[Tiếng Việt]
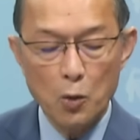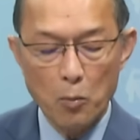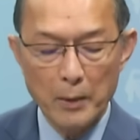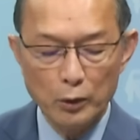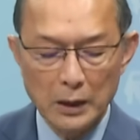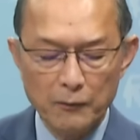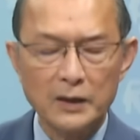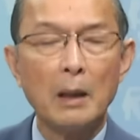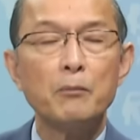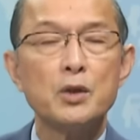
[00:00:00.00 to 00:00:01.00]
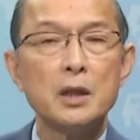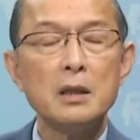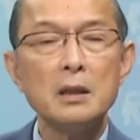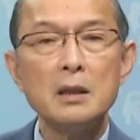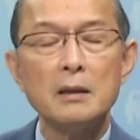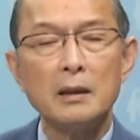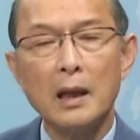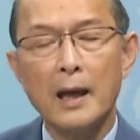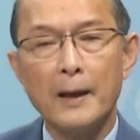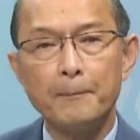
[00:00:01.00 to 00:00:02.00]
cuộc biểu tình và thậm chí đó
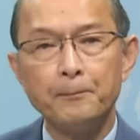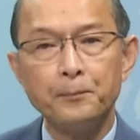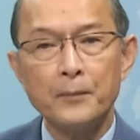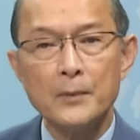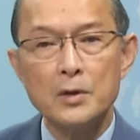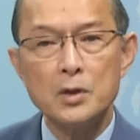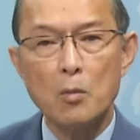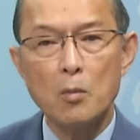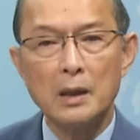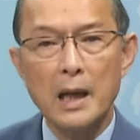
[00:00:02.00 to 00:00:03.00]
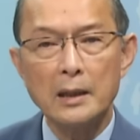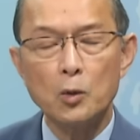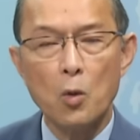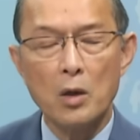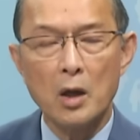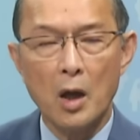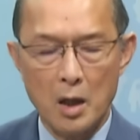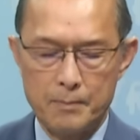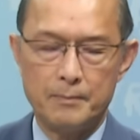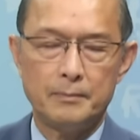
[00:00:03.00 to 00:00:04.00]
là trong các cuộc
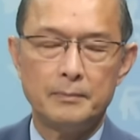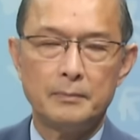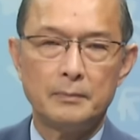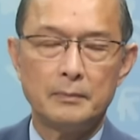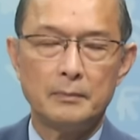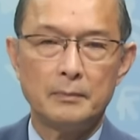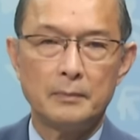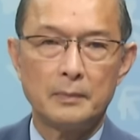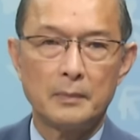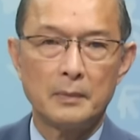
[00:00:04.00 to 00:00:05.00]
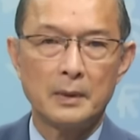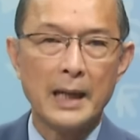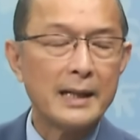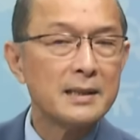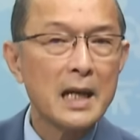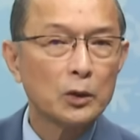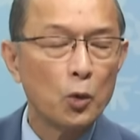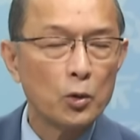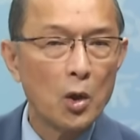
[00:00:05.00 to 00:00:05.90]
họp cảnh sát thủ